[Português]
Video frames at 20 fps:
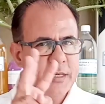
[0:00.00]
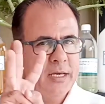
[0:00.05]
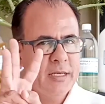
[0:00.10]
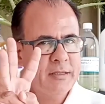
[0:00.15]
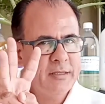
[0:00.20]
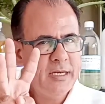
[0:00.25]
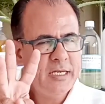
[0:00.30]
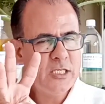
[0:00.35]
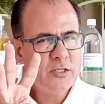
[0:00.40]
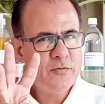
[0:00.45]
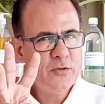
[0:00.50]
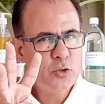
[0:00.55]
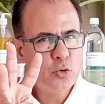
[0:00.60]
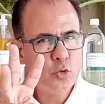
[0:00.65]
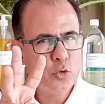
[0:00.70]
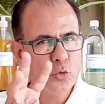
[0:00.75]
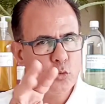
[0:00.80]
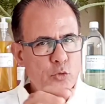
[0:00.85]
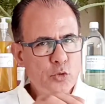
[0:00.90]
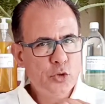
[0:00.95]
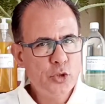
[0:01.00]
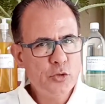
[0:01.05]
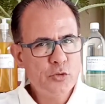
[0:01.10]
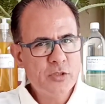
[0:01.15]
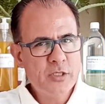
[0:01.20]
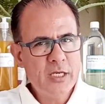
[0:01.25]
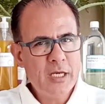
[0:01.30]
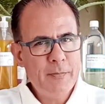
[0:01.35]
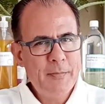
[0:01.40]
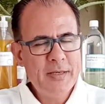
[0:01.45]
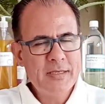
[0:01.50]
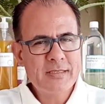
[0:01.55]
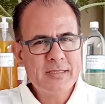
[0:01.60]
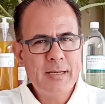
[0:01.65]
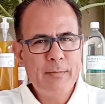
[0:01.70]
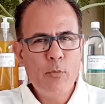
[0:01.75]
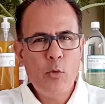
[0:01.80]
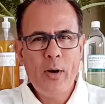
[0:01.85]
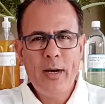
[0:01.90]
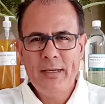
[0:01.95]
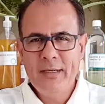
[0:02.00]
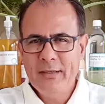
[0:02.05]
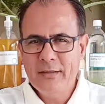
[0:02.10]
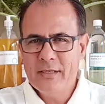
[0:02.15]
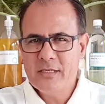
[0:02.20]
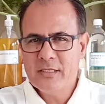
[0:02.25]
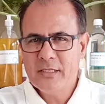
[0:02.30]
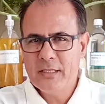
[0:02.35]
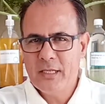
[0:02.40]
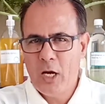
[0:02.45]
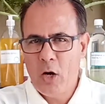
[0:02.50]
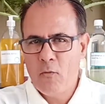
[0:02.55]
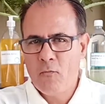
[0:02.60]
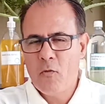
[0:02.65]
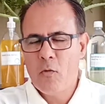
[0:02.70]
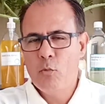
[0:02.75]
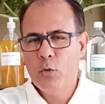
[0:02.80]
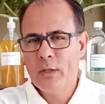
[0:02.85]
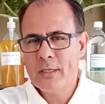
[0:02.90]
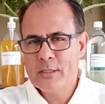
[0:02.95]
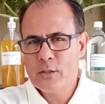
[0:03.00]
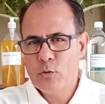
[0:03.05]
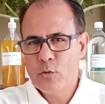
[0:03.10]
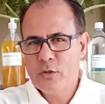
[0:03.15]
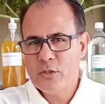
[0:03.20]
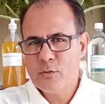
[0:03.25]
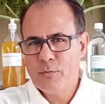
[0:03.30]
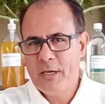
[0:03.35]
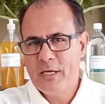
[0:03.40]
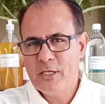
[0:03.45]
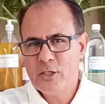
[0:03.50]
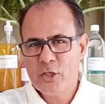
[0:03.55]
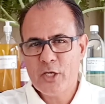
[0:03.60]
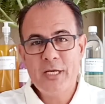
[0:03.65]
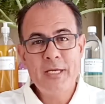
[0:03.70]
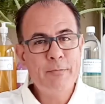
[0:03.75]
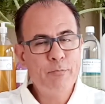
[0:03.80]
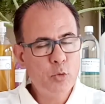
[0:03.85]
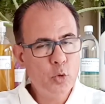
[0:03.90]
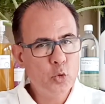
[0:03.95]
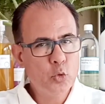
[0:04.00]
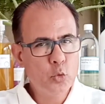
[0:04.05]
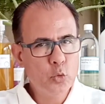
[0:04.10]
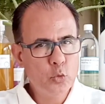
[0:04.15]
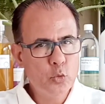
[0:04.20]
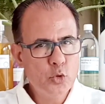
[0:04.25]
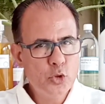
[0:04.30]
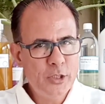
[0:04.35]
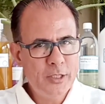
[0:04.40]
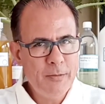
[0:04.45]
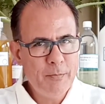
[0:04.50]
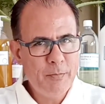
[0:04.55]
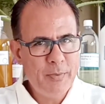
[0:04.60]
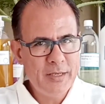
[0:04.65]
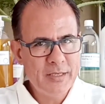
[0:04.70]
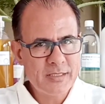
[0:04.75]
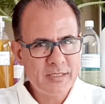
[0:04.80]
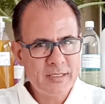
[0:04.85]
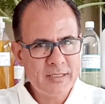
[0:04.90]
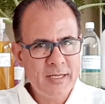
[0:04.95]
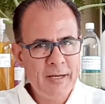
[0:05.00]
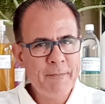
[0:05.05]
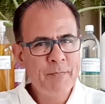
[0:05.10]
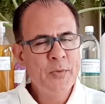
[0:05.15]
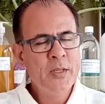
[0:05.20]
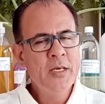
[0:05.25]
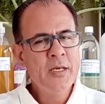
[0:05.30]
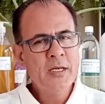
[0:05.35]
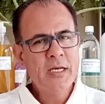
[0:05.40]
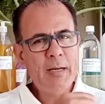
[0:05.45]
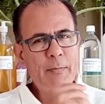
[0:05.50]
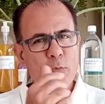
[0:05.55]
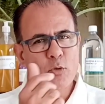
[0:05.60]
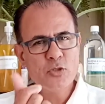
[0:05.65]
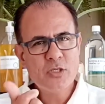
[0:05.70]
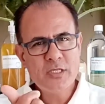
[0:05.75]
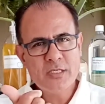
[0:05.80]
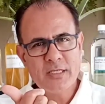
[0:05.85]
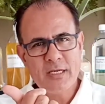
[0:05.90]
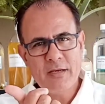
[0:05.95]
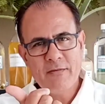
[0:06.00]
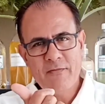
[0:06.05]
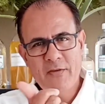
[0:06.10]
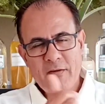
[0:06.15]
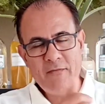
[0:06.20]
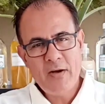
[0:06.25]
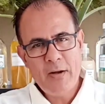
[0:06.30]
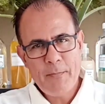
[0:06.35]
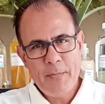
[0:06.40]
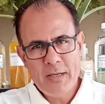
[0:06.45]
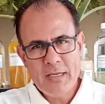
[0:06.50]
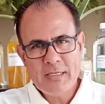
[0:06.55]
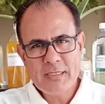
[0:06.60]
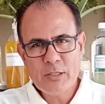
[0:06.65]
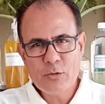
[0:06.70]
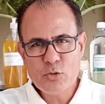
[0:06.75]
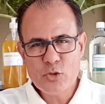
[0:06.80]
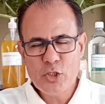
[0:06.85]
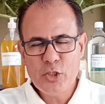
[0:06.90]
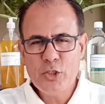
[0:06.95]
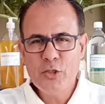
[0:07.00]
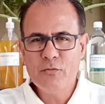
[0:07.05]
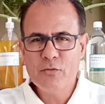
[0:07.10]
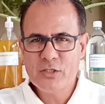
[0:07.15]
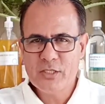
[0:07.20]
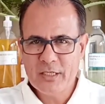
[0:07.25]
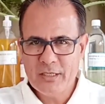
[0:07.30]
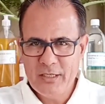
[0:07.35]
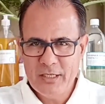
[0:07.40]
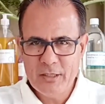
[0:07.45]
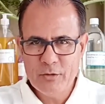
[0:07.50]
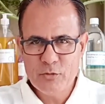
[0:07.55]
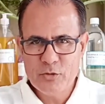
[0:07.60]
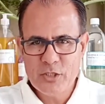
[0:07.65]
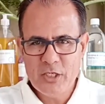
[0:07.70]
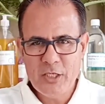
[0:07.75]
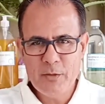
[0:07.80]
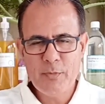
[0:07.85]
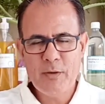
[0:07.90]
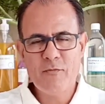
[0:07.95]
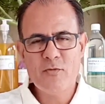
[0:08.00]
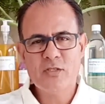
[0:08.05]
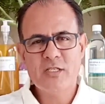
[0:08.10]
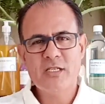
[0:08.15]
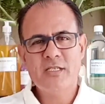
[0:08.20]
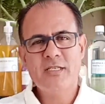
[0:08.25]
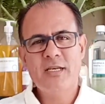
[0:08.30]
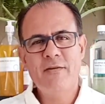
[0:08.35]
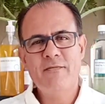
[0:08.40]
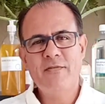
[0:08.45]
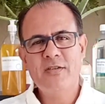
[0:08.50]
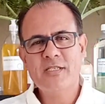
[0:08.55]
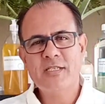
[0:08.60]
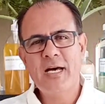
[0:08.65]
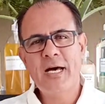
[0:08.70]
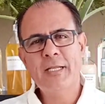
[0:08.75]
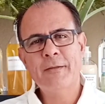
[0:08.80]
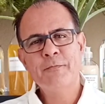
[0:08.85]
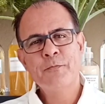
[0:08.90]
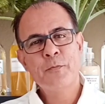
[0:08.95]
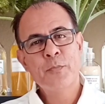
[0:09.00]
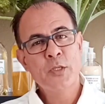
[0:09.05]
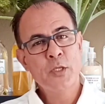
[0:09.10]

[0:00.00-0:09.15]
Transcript: É três vídeos todo dia do segmento saboaria artesanal, formulação cosmética e produto de limpeza, tá? Acabou de se inscrever, vai aparecer um sininho. Você clica no sininho para você ser avisado